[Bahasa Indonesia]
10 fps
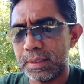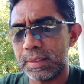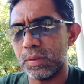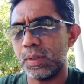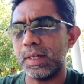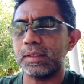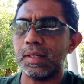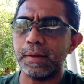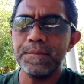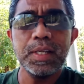di situ
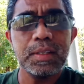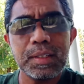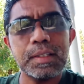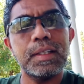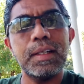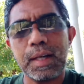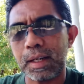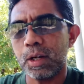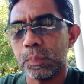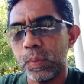dikatakan
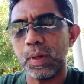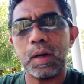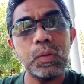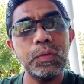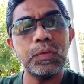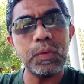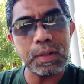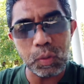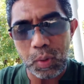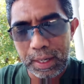kedengaran pula untuk
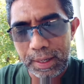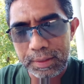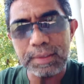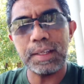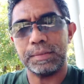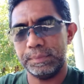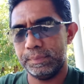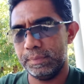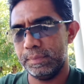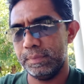kedua kalinya
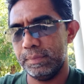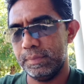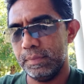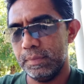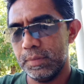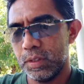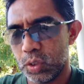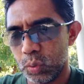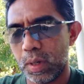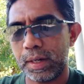
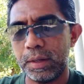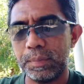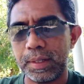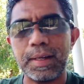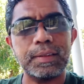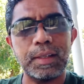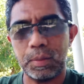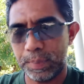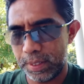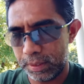suara yang berkata
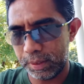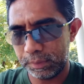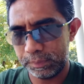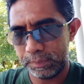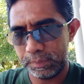kepadanya.